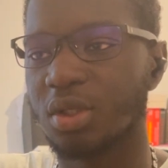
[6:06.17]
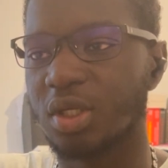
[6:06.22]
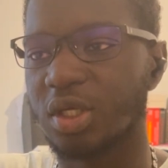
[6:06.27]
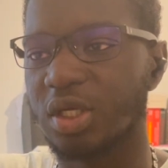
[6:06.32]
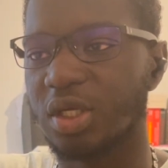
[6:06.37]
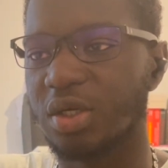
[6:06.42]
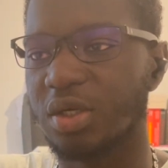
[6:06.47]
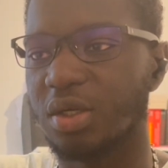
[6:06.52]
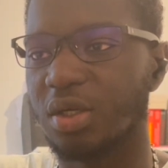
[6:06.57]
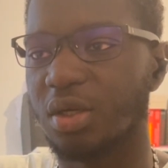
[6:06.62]

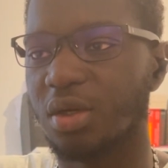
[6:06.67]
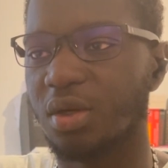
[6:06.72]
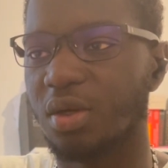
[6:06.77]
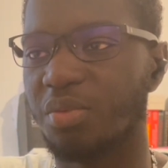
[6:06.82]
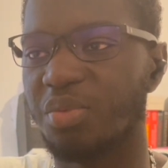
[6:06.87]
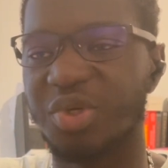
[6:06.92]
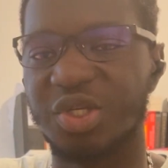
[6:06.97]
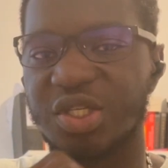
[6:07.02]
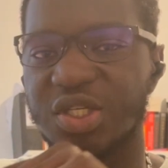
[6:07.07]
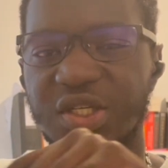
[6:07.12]
Et, euh,
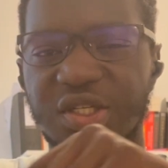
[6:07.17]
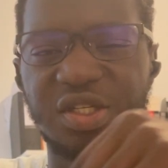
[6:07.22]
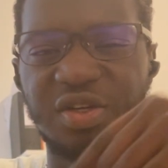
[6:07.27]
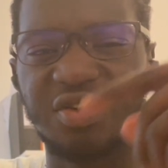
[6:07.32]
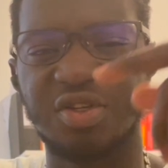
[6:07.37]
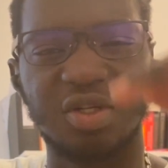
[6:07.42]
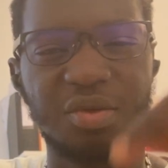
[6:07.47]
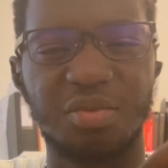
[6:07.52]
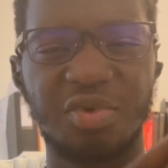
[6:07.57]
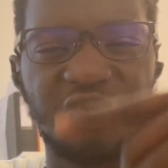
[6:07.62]
mais j'avais
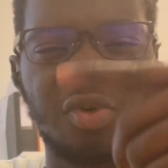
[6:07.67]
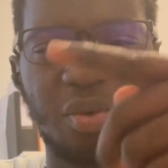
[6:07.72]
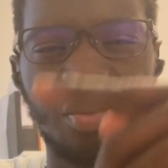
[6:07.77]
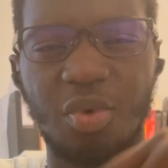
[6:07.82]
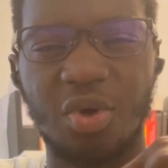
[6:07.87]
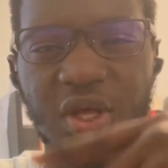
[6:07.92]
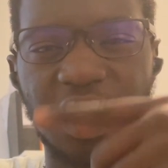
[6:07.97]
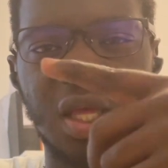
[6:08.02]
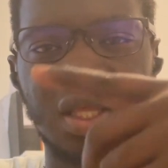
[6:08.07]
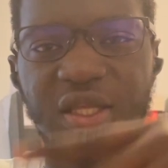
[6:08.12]
jamais vraiment
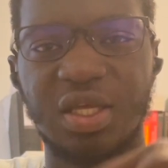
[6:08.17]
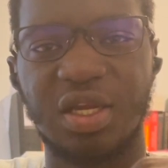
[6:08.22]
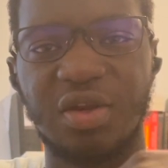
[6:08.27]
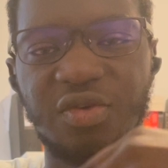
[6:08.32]
regardé les